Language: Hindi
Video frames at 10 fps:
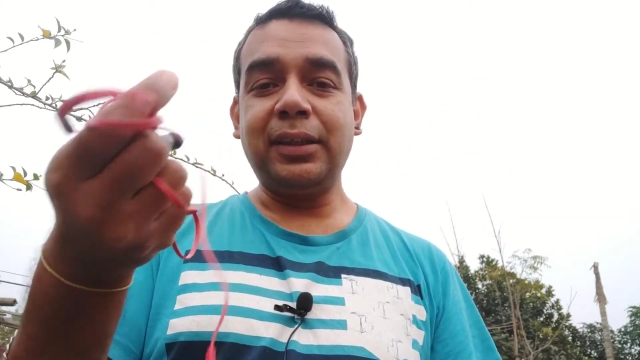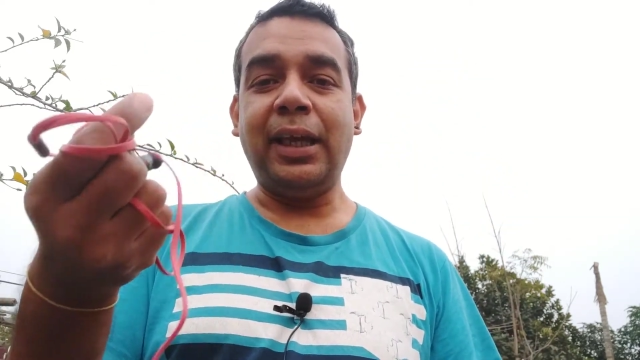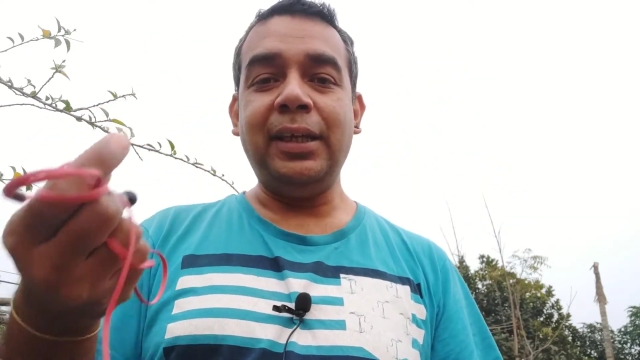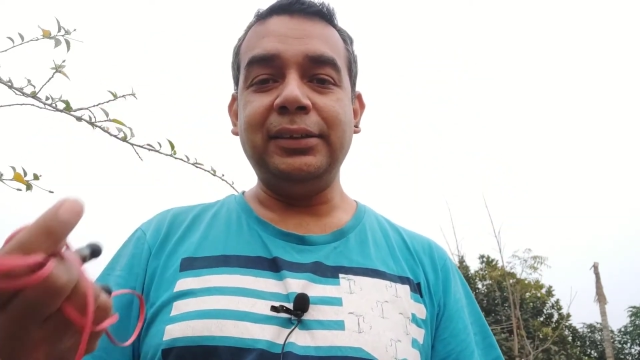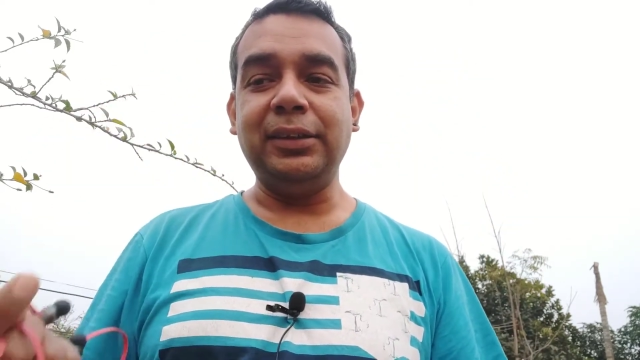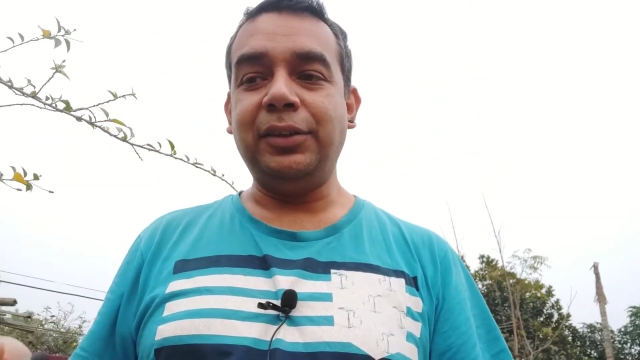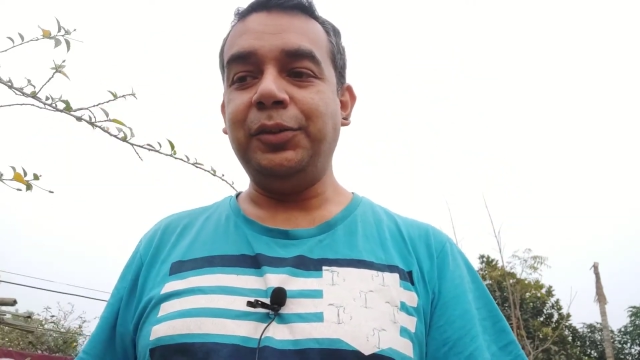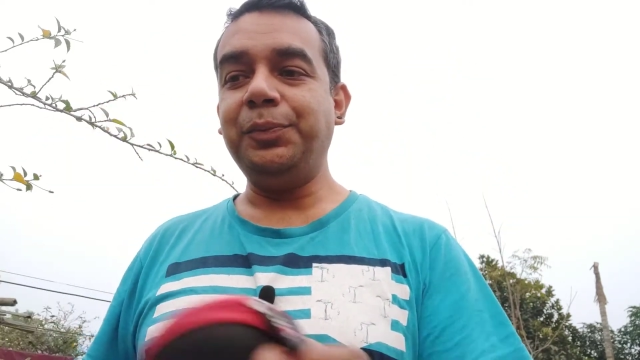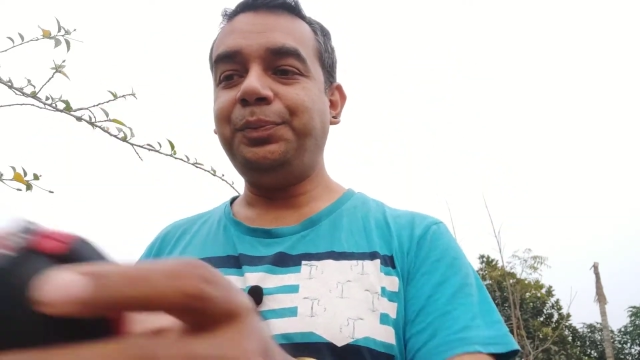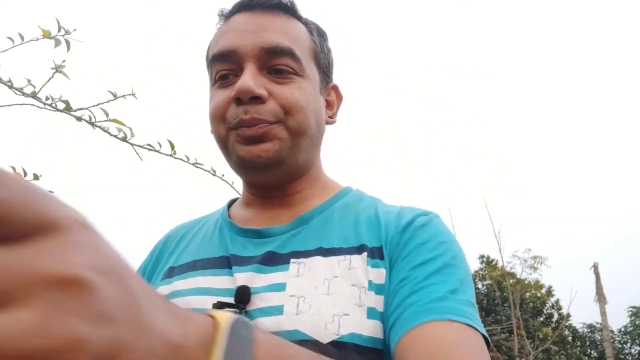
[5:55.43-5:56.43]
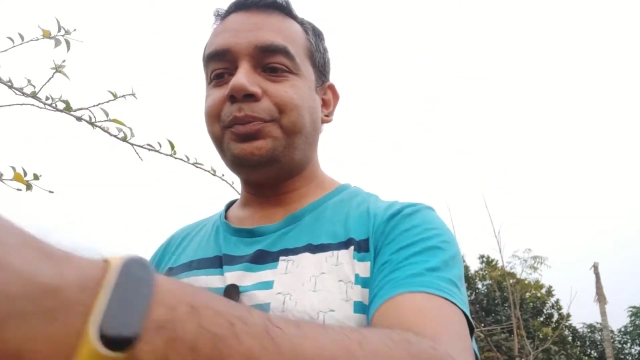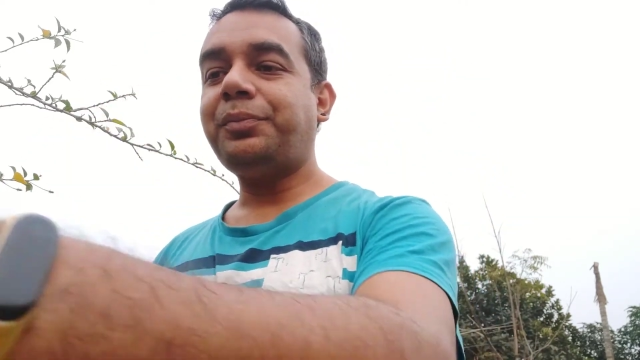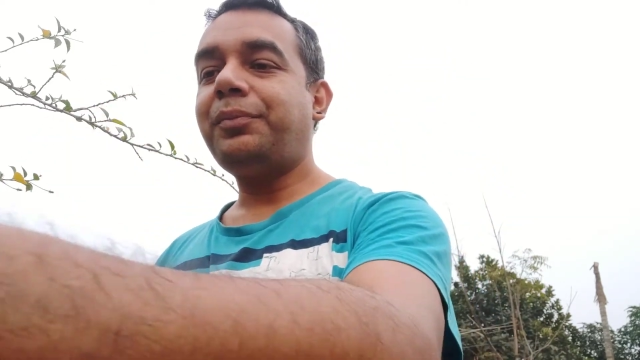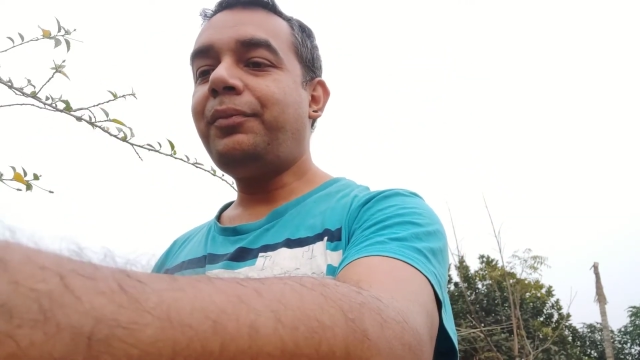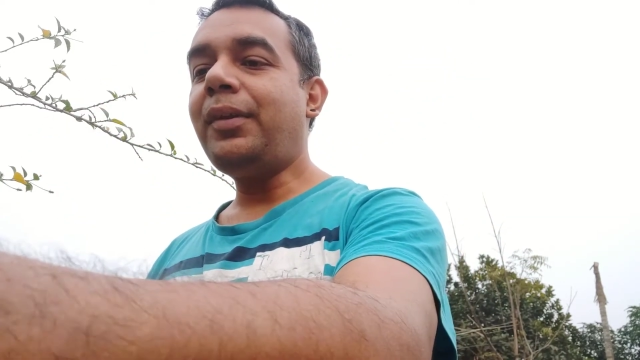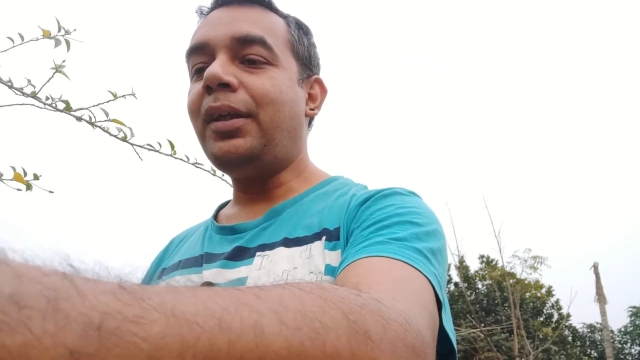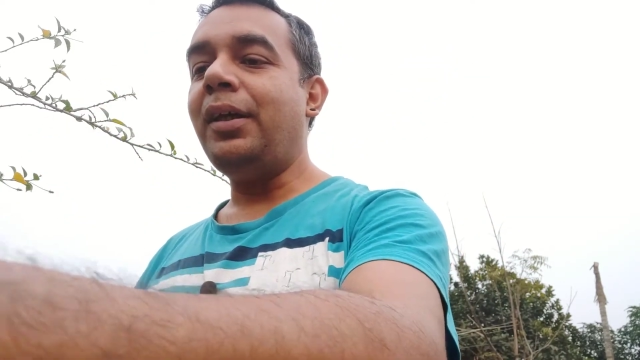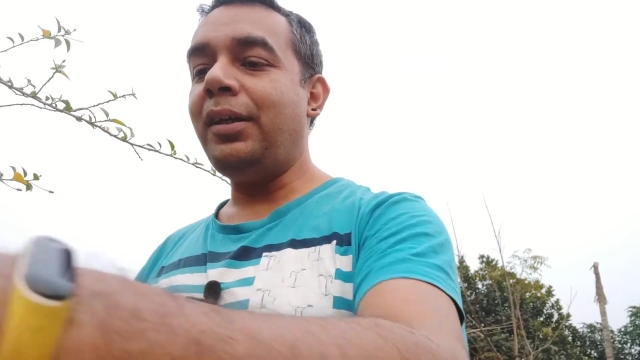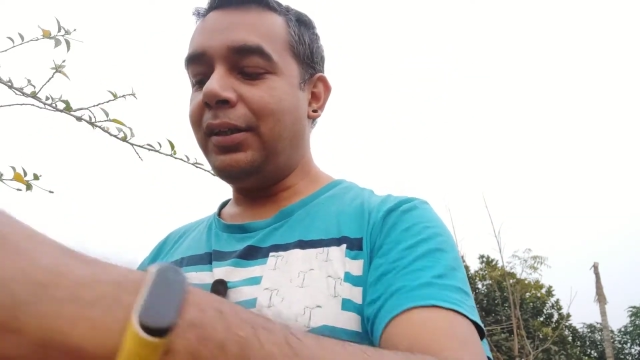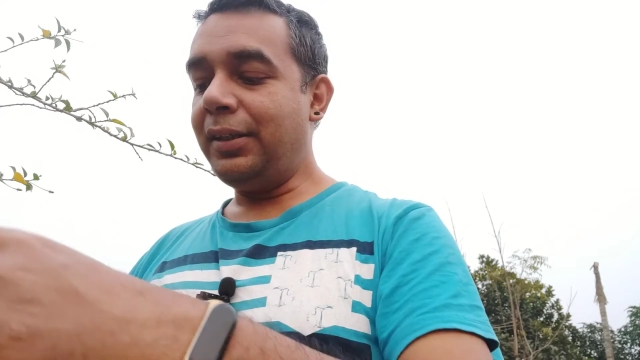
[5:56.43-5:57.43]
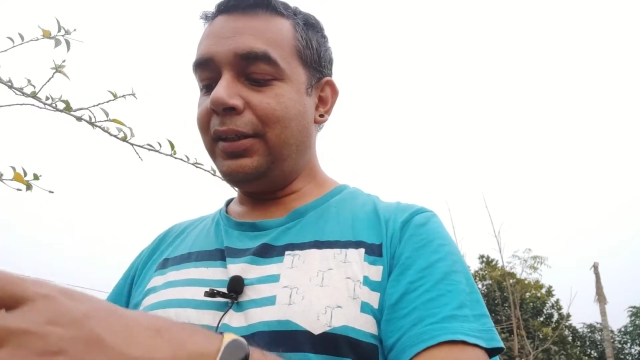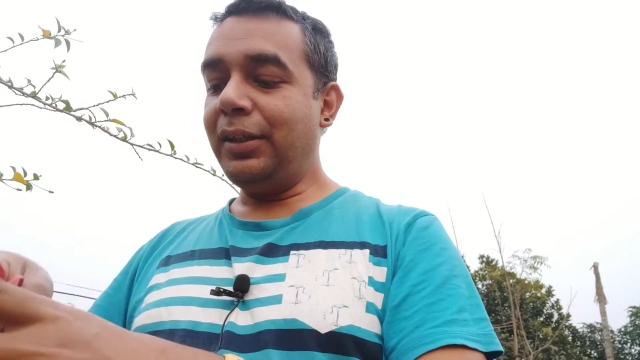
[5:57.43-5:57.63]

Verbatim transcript: कैरी कर सकते हो है ना